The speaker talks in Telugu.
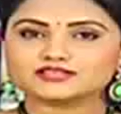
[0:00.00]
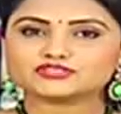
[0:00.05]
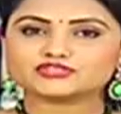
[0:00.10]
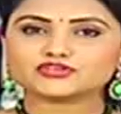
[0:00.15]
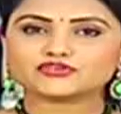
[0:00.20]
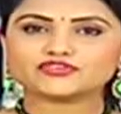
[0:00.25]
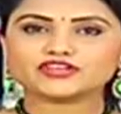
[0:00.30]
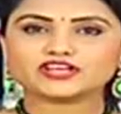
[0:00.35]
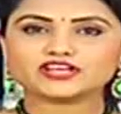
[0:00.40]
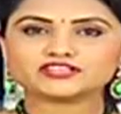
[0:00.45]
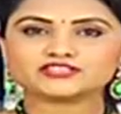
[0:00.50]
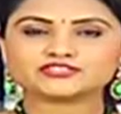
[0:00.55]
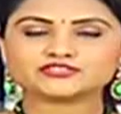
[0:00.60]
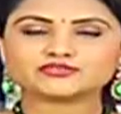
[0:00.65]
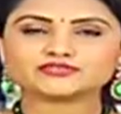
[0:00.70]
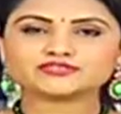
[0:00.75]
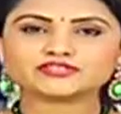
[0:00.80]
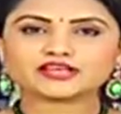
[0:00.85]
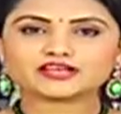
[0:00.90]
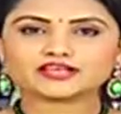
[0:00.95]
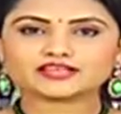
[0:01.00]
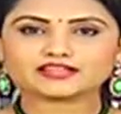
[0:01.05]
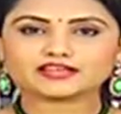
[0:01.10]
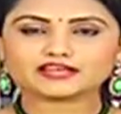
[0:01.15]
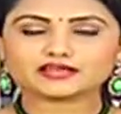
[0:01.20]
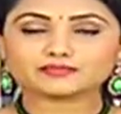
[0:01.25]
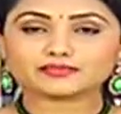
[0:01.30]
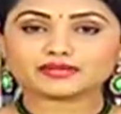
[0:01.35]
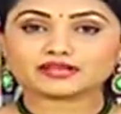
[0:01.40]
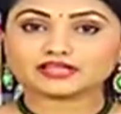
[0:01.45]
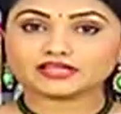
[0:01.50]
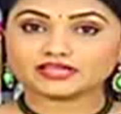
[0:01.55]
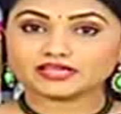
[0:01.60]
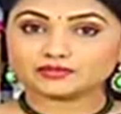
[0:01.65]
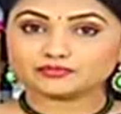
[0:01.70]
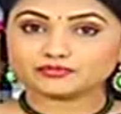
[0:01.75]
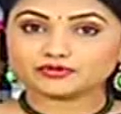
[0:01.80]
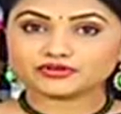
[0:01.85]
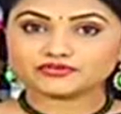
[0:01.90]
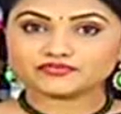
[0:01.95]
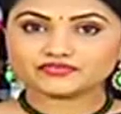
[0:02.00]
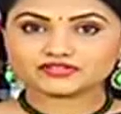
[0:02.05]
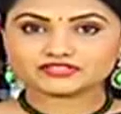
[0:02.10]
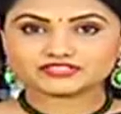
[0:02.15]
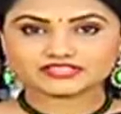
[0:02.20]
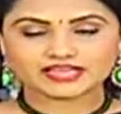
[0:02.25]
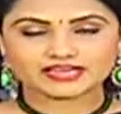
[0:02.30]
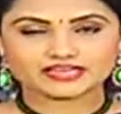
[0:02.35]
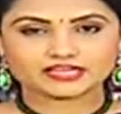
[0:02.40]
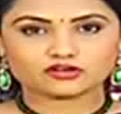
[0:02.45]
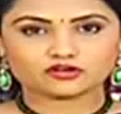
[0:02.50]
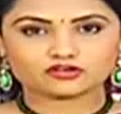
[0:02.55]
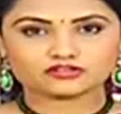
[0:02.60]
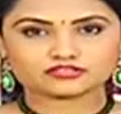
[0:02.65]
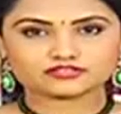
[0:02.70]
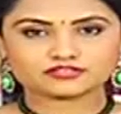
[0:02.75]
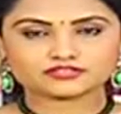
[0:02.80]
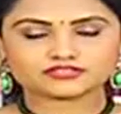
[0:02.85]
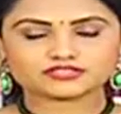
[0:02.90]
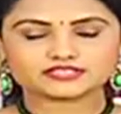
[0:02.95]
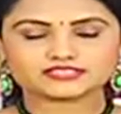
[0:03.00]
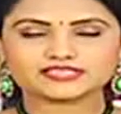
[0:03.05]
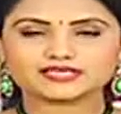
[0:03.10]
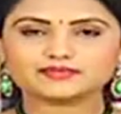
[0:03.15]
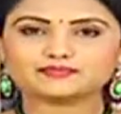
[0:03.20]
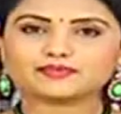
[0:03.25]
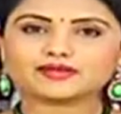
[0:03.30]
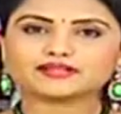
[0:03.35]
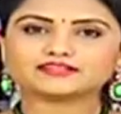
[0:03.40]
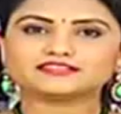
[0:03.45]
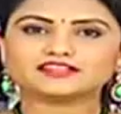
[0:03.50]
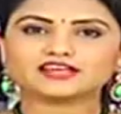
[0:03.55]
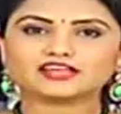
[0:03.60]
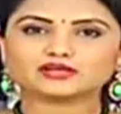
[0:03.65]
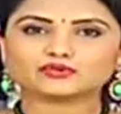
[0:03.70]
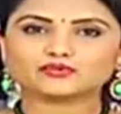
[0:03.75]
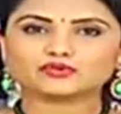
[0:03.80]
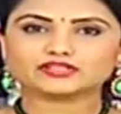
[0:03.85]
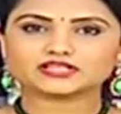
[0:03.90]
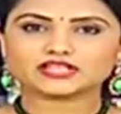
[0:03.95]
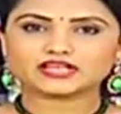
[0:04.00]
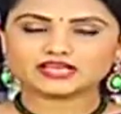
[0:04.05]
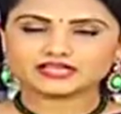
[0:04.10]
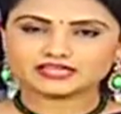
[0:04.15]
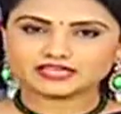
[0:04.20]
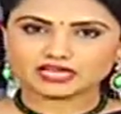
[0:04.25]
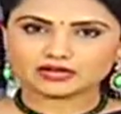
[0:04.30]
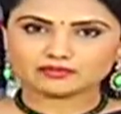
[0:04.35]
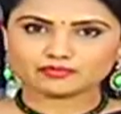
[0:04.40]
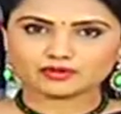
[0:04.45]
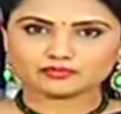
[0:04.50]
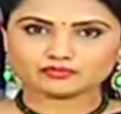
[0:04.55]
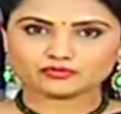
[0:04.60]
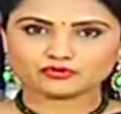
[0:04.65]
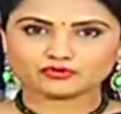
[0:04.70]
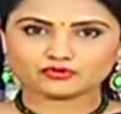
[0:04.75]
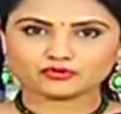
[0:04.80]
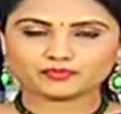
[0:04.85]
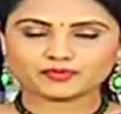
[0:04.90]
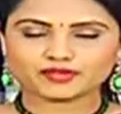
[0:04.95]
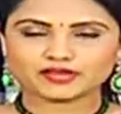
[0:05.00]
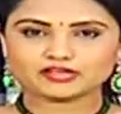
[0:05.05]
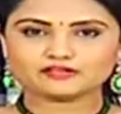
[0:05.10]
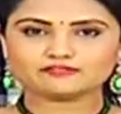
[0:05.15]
సో వ్యూస్ చూస్తున్నారు కదండి మరి ఈ బ్యూటిఫుల్ శారీ కాస్ట్ వచ్చేసి పద్నాలుగు వందల ఎనభై మూడు రూపాయలే